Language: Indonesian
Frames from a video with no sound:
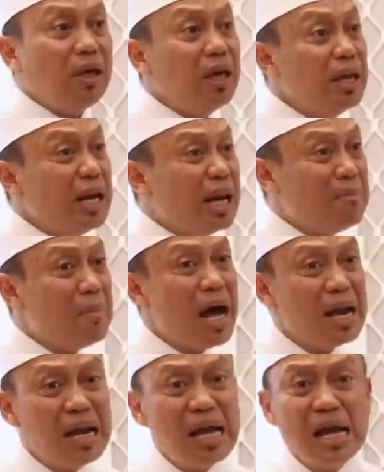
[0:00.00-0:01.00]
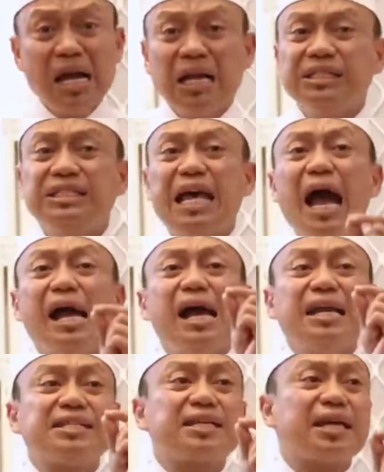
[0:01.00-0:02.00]
Inilah makna
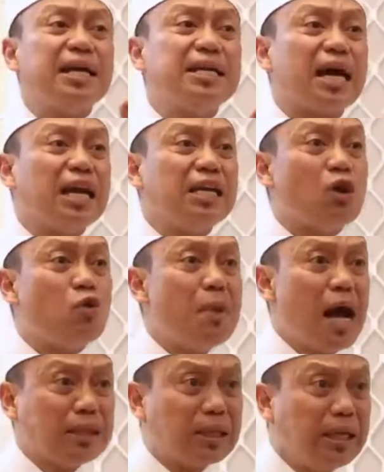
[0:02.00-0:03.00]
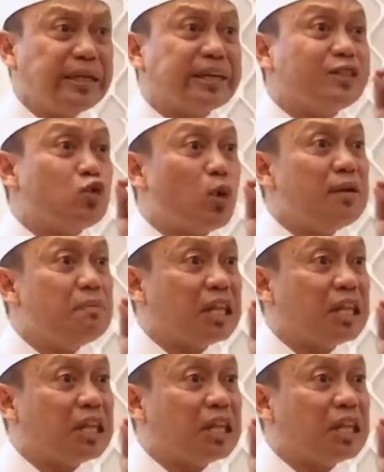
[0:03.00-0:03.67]
jangan sekali-kali kau mati kecuali